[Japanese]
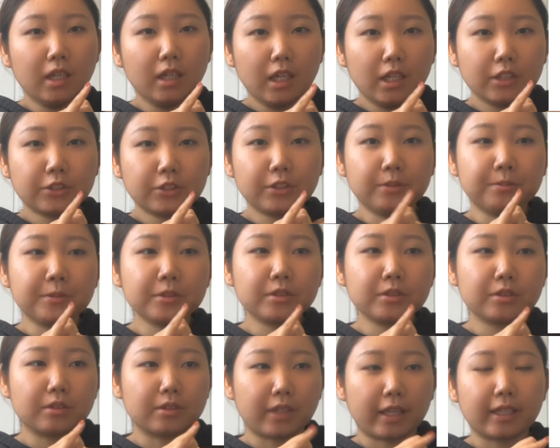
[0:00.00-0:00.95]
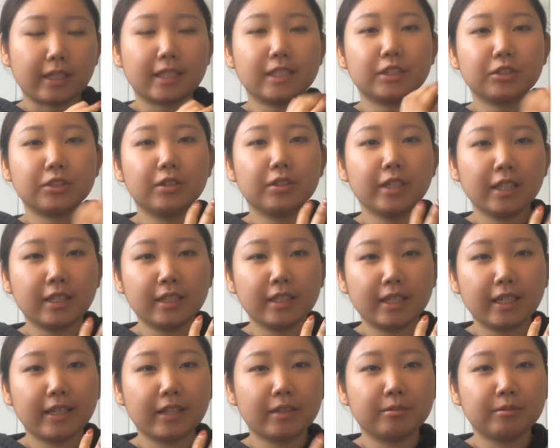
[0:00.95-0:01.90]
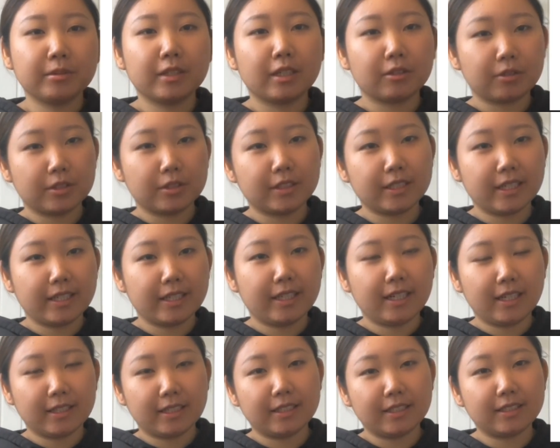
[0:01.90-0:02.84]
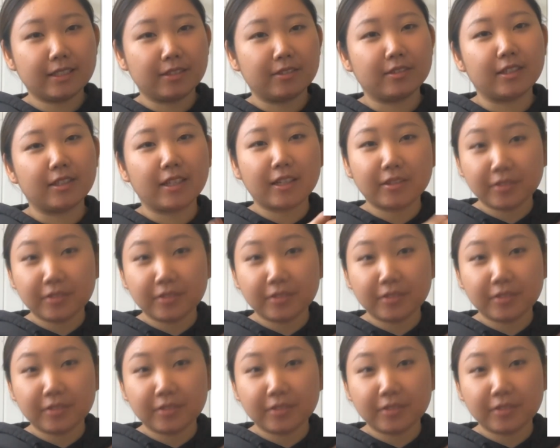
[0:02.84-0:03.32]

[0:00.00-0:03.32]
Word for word: それもっとね貴重品的なものはこちらで話してるので